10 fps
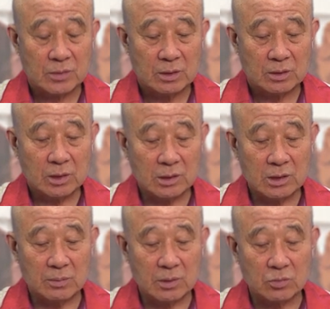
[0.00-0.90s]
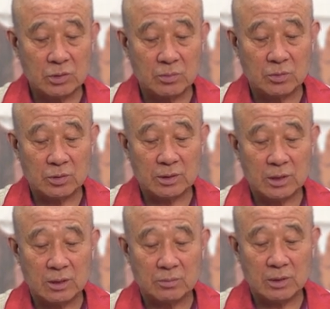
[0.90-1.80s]
1795년에
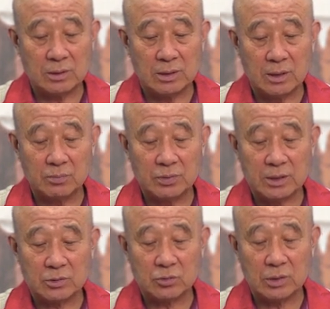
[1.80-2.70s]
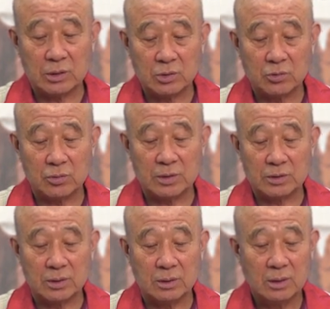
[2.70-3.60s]
설립된 이래 프랑스와
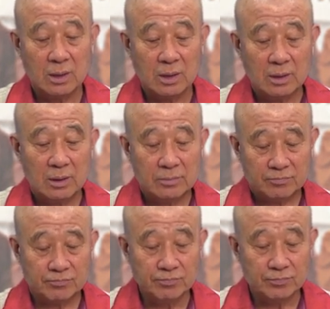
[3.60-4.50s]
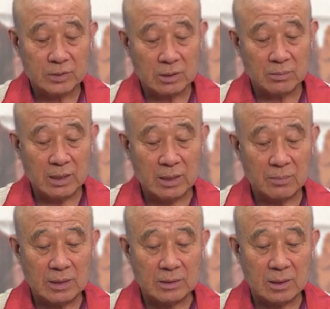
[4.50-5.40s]
서유럽에서
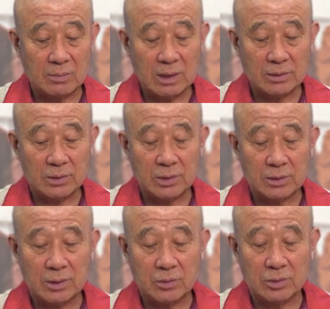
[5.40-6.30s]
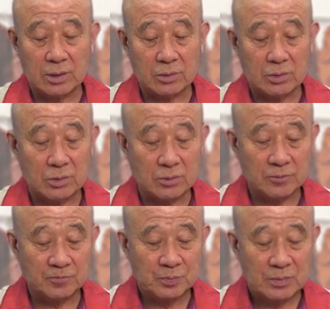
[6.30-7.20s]
음악의 발전에 많은 기여를 하고 있는
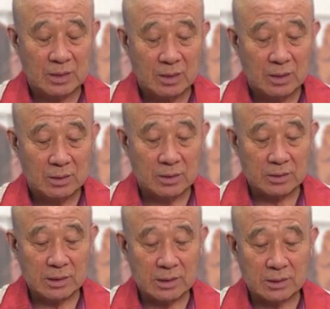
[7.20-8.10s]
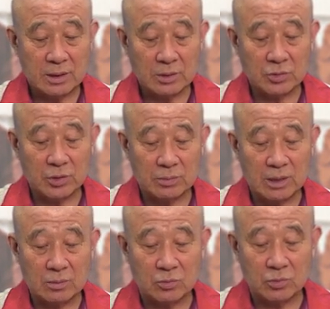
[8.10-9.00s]
학교이죠. 역사상 최초의
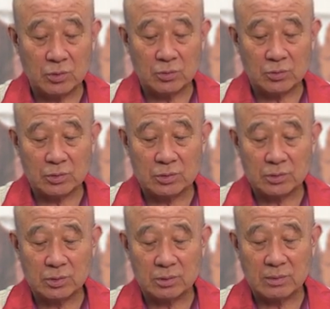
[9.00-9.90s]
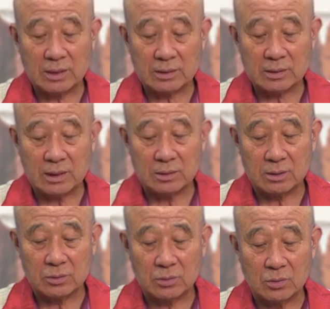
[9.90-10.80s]
음악 무용원으로서
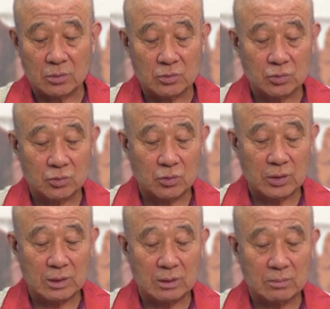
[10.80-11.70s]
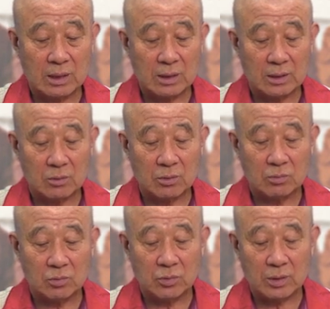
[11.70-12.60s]
음악사적으로 중요한 음악가들과
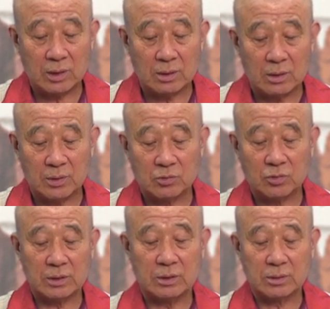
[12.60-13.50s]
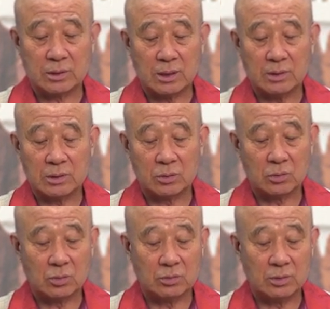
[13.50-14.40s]
무용가들을 배출한 역사와
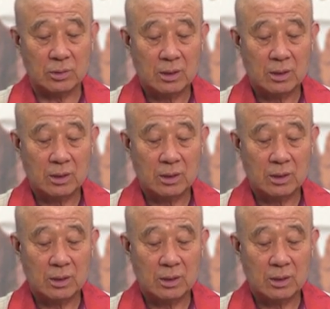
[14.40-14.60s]
전통의